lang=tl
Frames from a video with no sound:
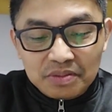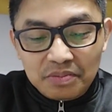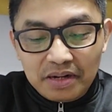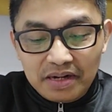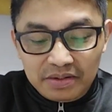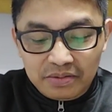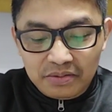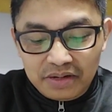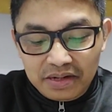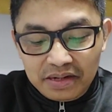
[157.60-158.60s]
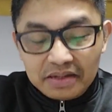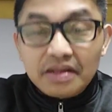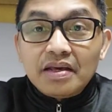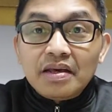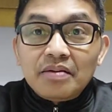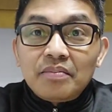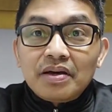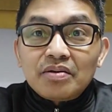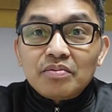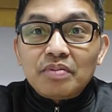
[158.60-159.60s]
mag ano ha
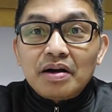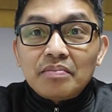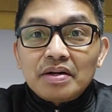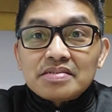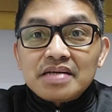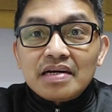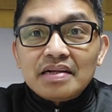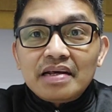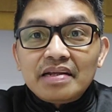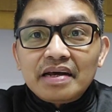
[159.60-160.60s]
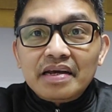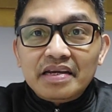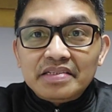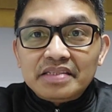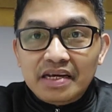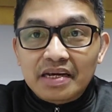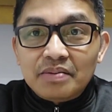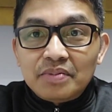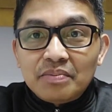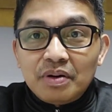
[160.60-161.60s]
meron bang magsangla ng ATM
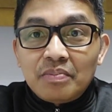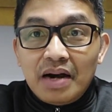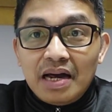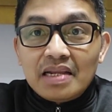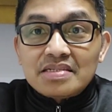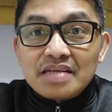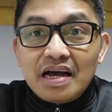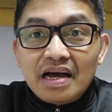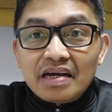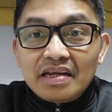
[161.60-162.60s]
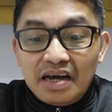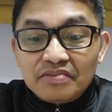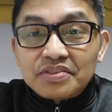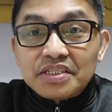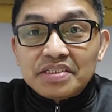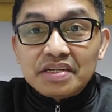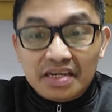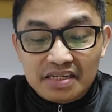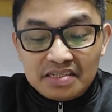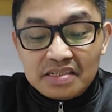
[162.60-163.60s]
na babali sa akin after
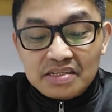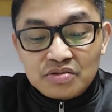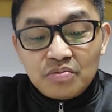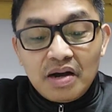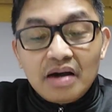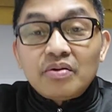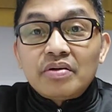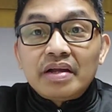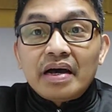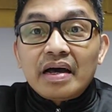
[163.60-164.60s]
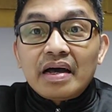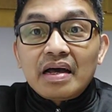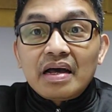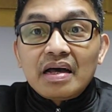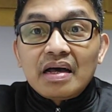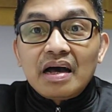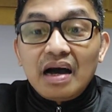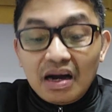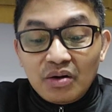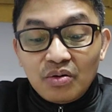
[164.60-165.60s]
3 days na sumahod ha?
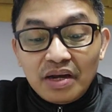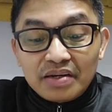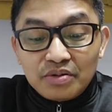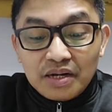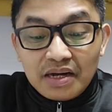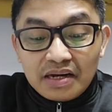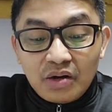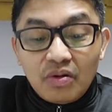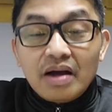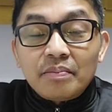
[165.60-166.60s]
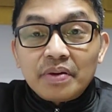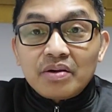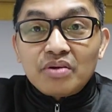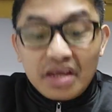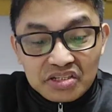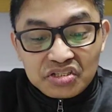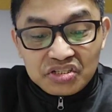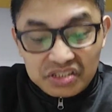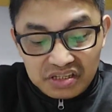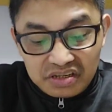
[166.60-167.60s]
Ako lang yung nakagawa. Pero next
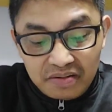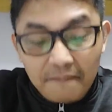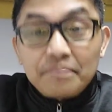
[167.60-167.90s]
year,